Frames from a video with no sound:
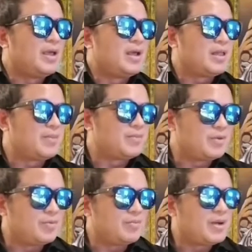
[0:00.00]
Alam nyo
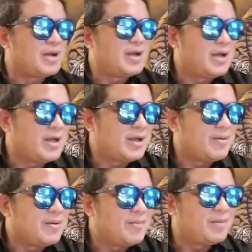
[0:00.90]
yung mga
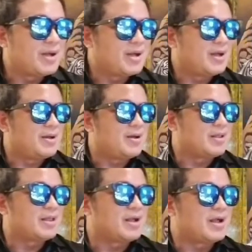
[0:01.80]
mga
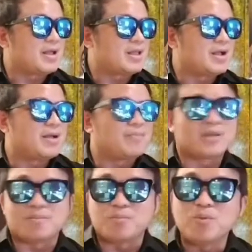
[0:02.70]
nakakatanggap
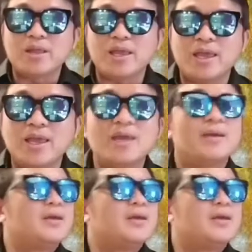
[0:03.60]
ng bully,